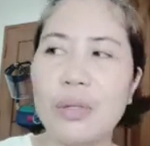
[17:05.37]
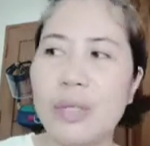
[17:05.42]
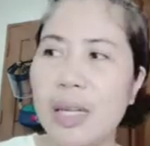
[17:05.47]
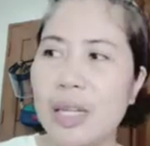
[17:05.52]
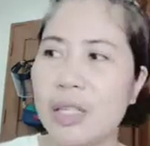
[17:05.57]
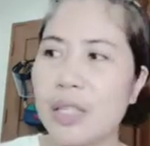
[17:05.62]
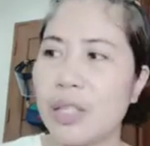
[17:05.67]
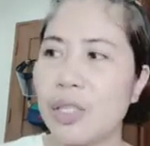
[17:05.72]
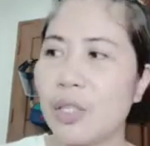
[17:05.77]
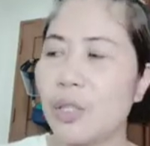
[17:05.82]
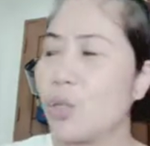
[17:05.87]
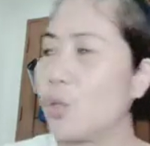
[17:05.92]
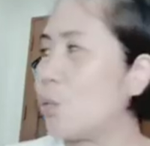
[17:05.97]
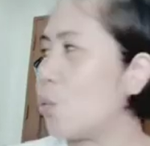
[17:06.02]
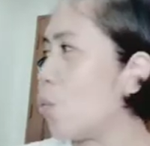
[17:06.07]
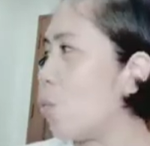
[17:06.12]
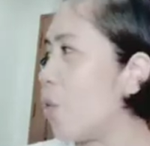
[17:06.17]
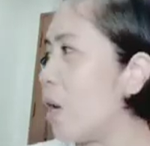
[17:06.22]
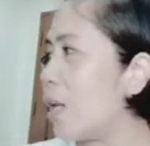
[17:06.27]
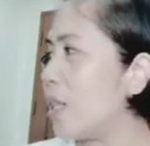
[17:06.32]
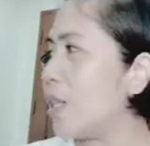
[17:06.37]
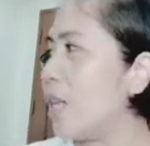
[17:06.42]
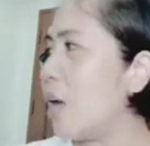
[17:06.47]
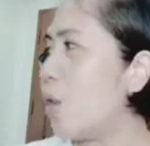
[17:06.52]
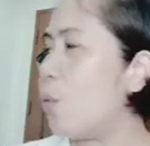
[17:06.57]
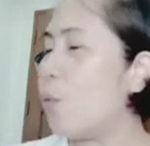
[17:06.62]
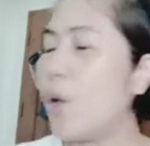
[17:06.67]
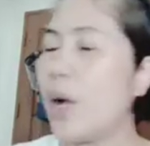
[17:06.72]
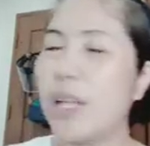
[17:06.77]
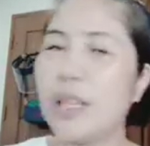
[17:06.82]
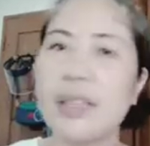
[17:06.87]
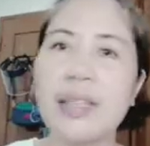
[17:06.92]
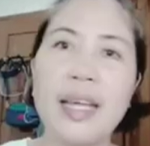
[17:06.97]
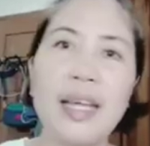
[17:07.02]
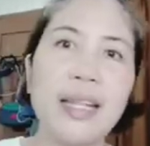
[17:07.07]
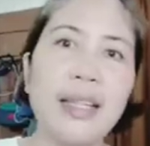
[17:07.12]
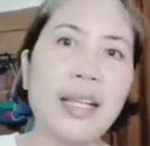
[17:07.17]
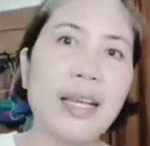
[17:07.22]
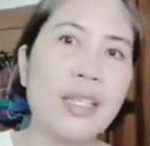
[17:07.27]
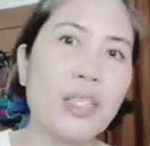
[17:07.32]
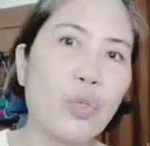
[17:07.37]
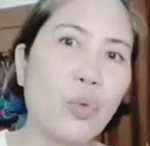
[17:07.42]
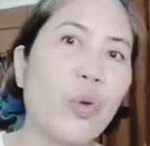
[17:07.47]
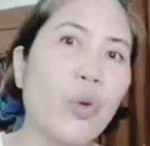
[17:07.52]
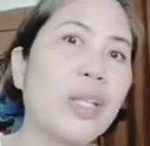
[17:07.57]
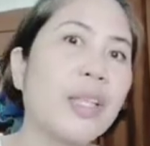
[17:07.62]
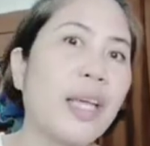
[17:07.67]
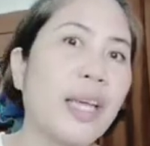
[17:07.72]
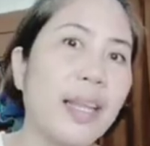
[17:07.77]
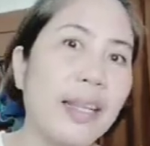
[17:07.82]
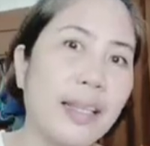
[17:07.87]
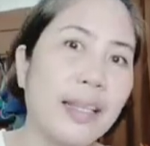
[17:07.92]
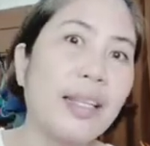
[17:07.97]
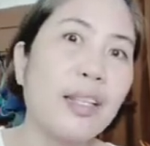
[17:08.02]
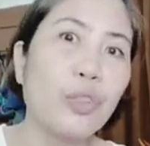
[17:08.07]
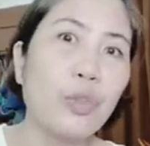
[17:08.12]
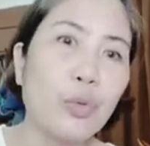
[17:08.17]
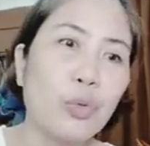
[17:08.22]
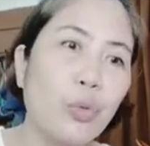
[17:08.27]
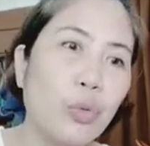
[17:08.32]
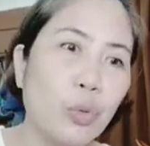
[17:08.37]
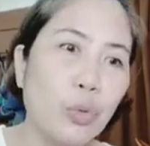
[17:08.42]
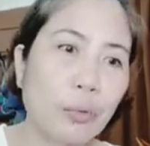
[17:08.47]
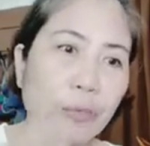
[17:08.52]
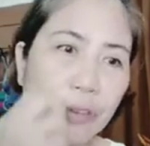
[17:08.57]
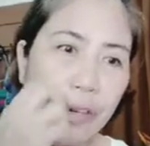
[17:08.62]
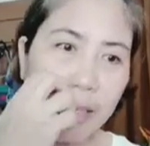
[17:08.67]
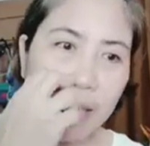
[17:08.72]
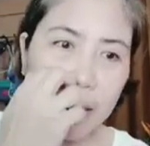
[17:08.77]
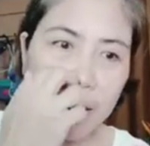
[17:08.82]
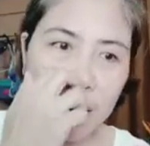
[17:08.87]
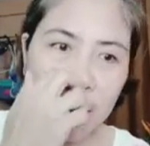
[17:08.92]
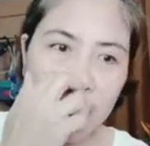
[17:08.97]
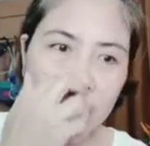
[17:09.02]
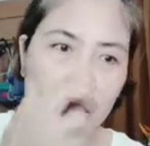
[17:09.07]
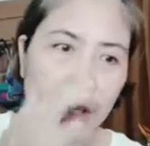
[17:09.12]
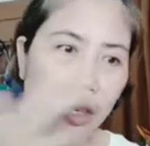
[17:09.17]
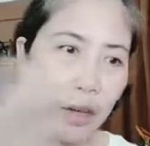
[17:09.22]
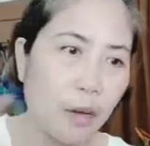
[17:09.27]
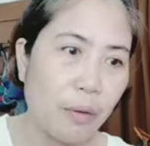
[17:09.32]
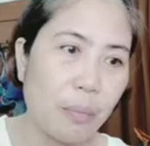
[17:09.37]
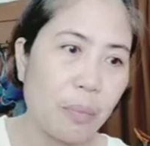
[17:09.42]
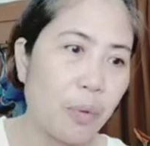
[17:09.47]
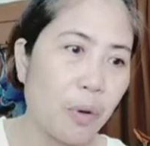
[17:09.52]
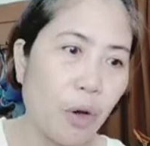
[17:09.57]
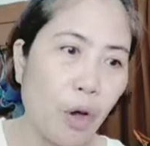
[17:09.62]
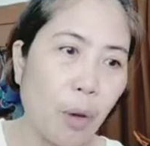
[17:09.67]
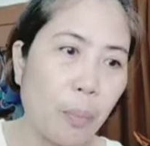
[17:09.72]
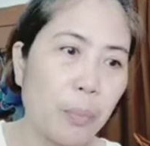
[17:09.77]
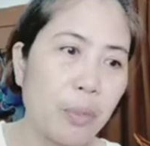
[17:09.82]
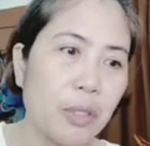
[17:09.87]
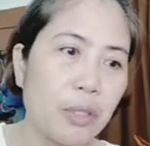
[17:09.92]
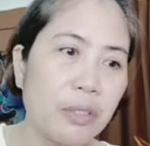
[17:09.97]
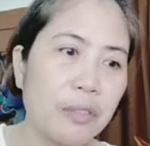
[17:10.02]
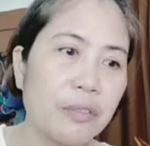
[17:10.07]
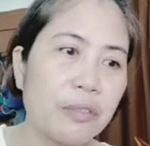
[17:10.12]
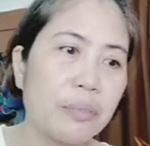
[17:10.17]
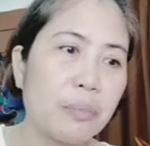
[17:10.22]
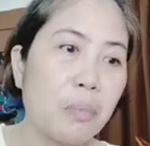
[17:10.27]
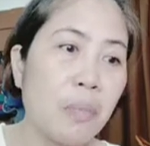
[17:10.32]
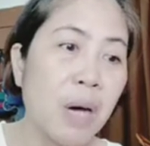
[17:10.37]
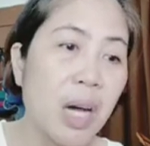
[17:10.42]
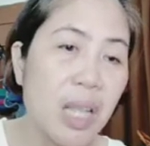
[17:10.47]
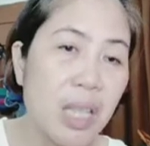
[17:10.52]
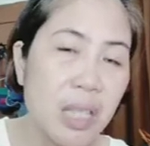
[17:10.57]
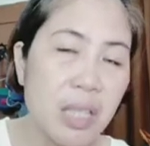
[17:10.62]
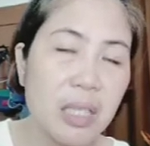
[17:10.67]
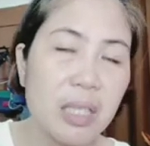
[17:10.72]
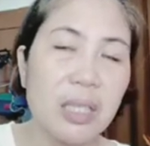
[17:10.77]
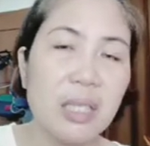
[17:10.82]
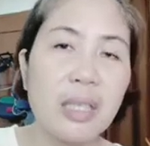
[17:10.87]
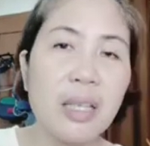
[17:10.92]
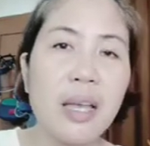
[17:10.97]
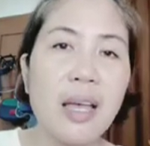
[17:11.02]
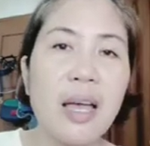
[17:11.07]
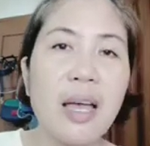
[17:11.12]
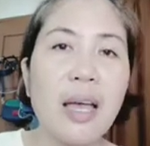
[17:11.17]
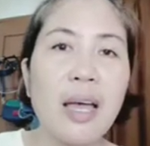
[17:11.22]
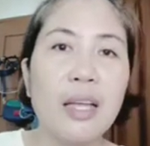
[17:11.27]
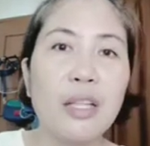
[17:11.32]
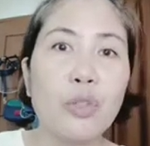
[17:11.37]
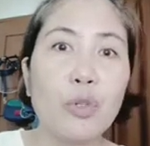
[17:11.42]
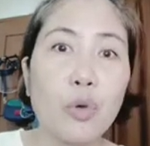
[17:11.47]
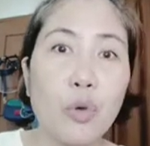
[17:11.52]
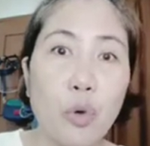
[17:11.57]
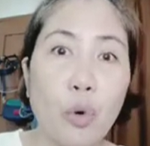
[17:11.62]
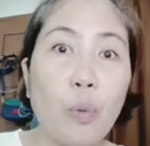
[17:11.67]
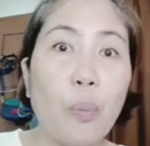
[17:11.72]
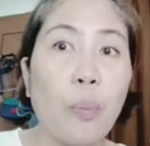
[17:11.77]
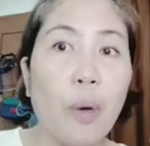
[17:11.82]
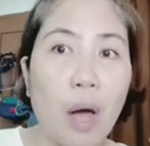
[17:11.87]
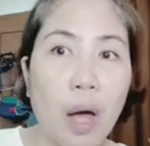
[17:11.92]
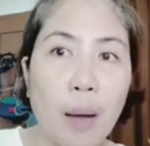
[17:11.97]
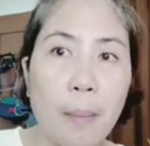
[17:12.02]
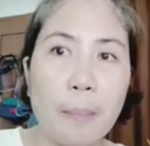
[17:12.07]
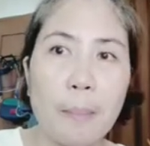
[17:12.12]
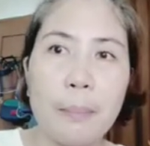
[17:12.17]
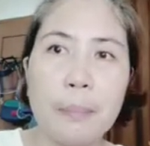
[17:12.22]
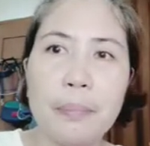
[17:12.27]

That's what I want and that's what I intend to do for the next couple of months to cope up.